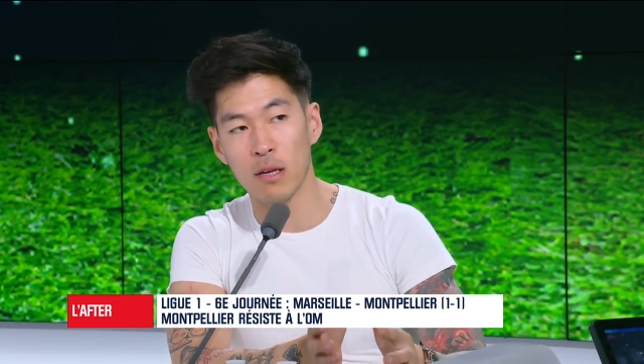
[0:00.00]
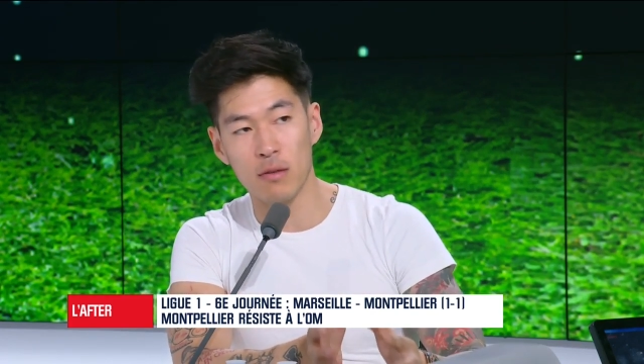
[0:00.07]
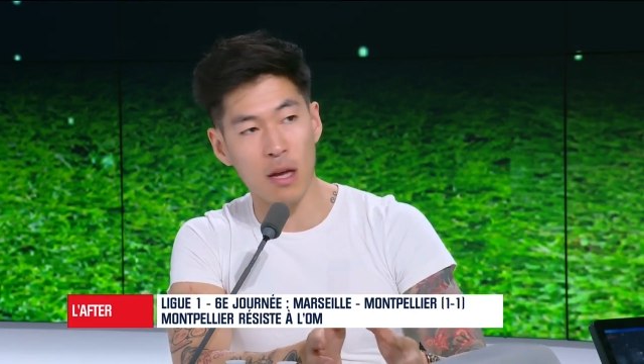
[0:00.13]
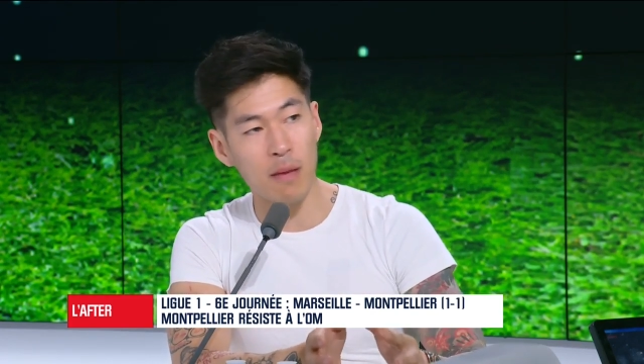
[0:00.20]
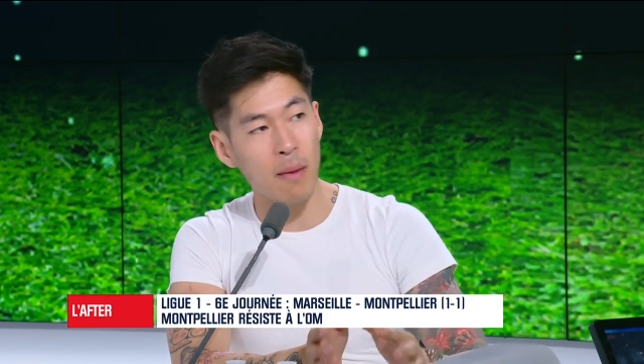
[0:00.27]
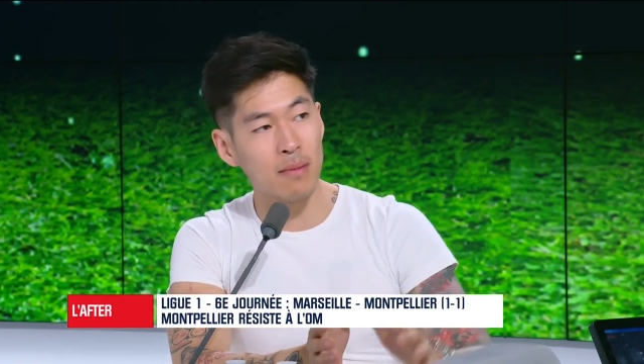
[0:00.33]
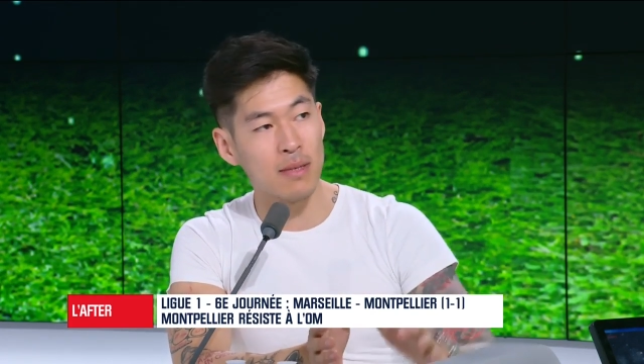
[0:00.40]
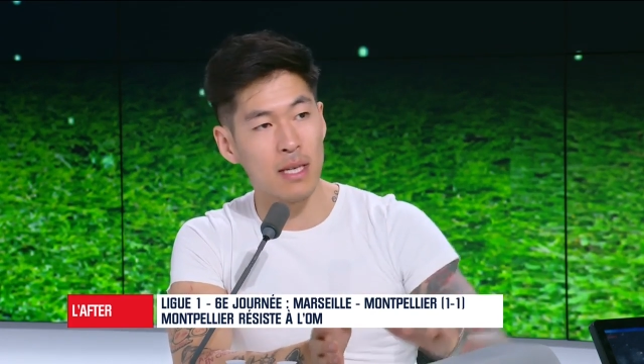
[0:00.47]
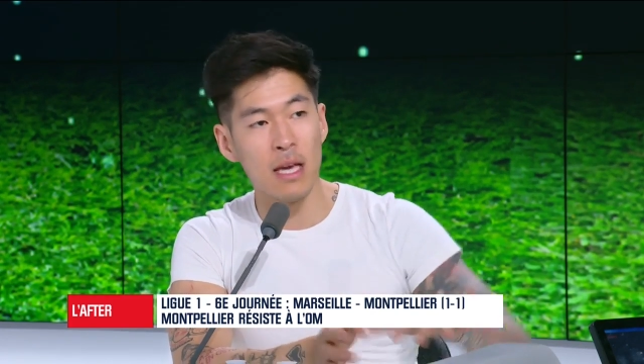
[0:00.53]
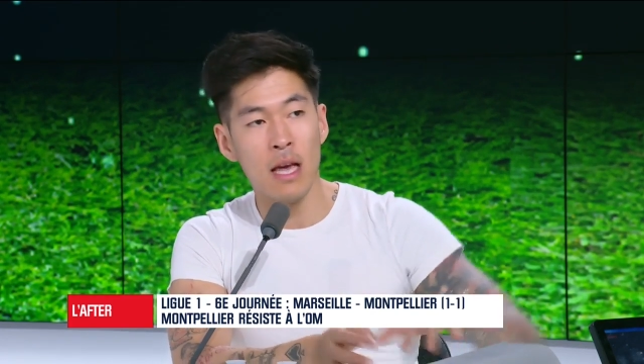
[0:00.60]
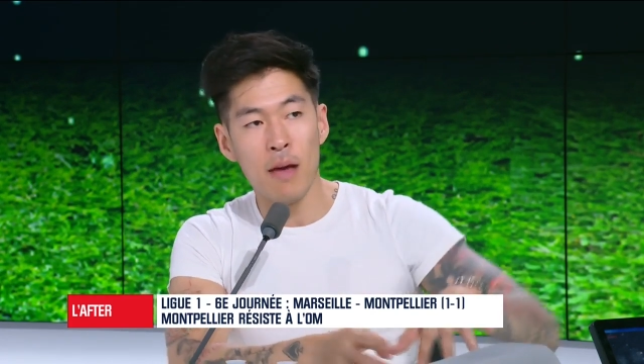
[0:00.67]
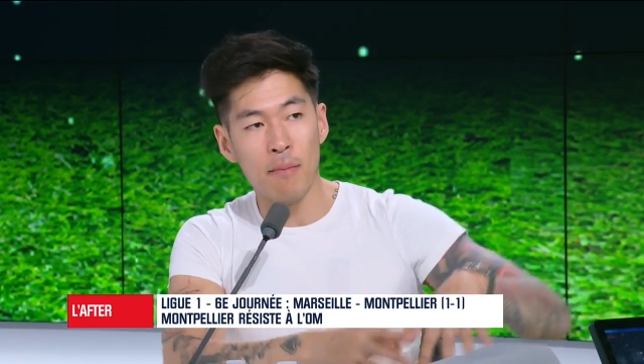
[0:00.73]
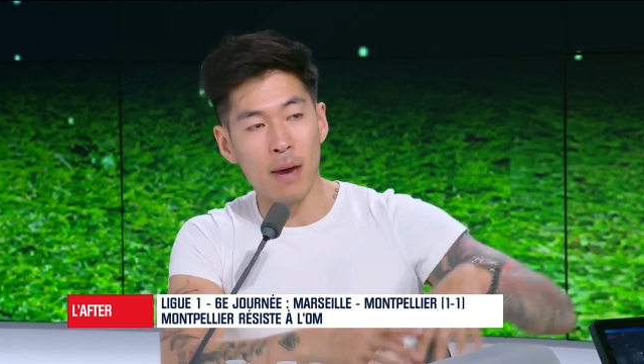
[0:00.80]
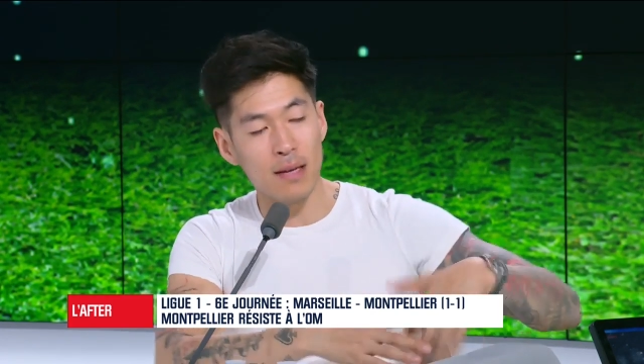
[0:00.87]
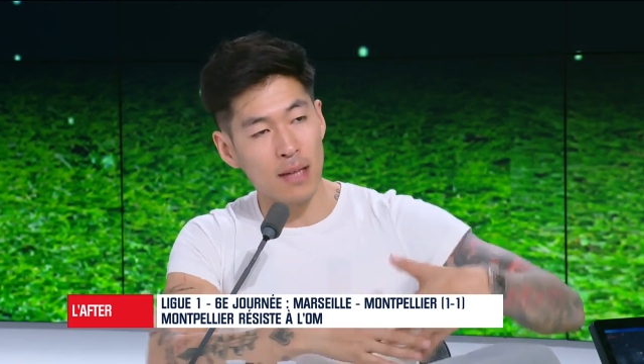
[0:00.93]
suis désolé, même
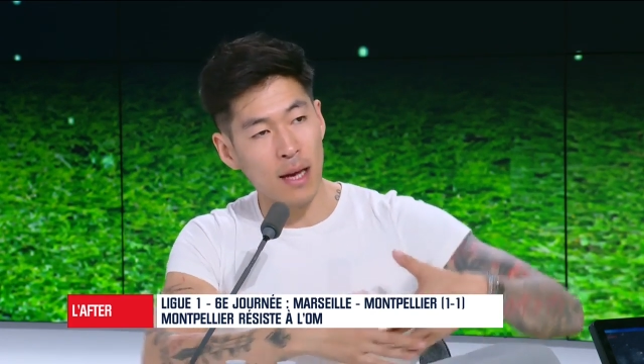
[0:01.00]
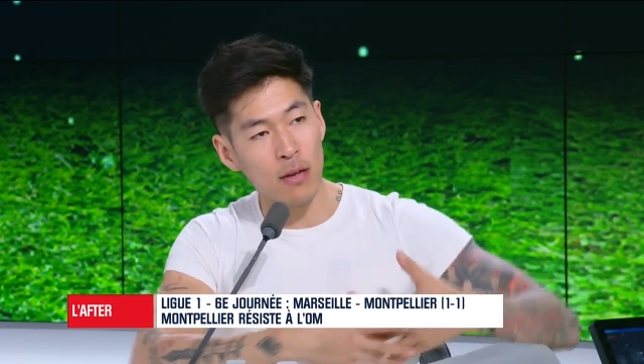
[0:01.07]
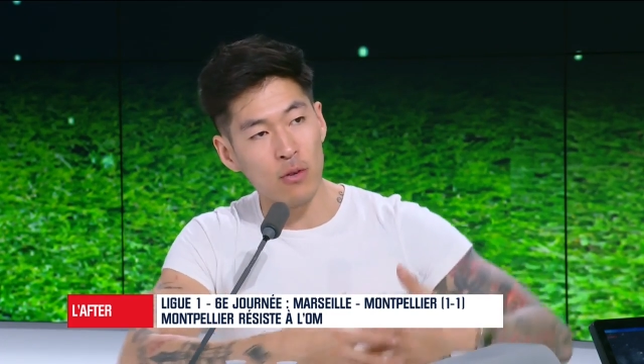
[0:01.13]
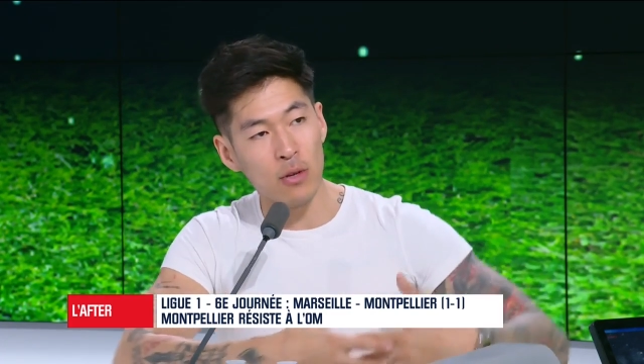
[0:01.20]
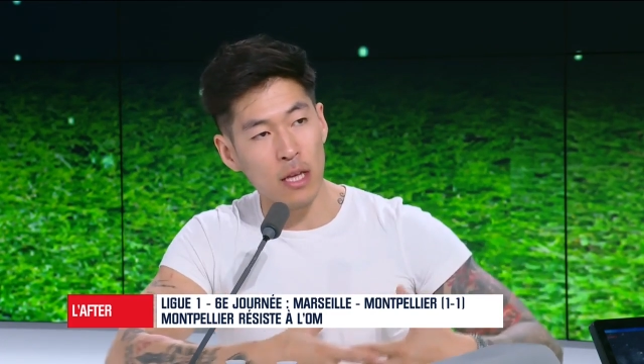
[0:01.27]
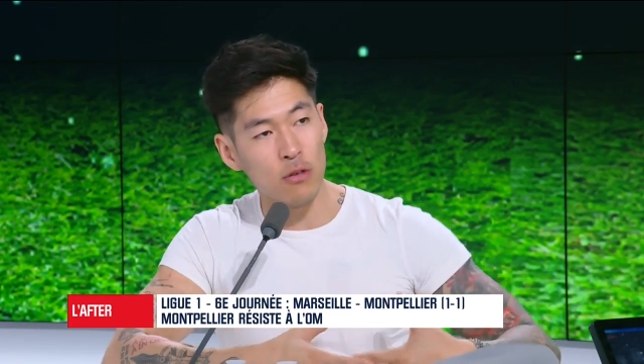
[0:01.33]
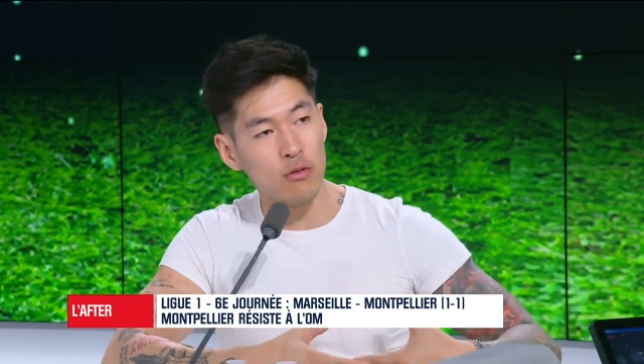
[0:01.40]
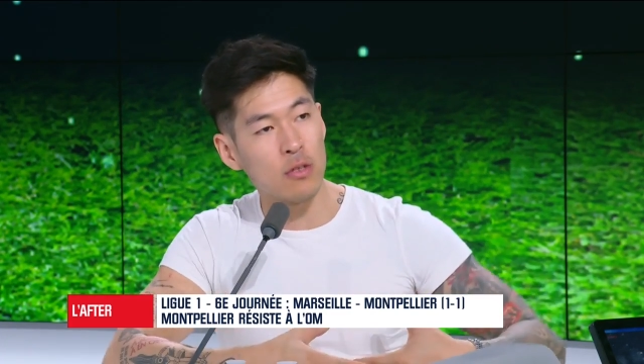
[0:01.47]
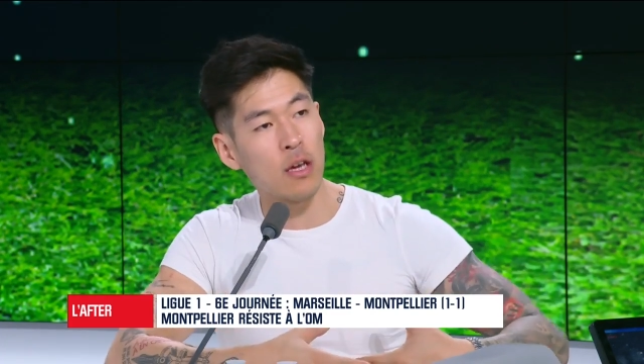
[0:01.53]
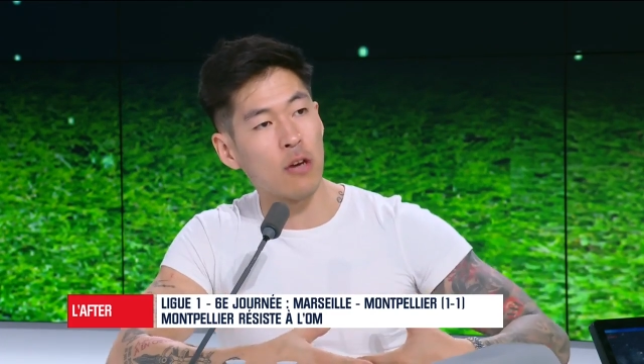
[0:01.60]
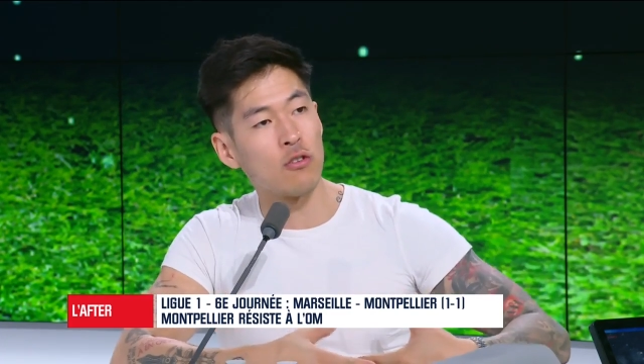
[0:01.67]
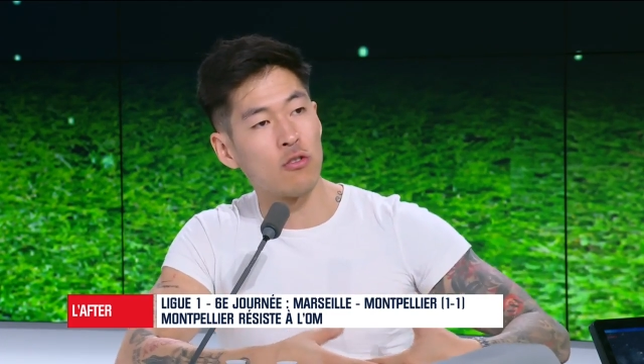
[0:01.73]
si Marseille a donné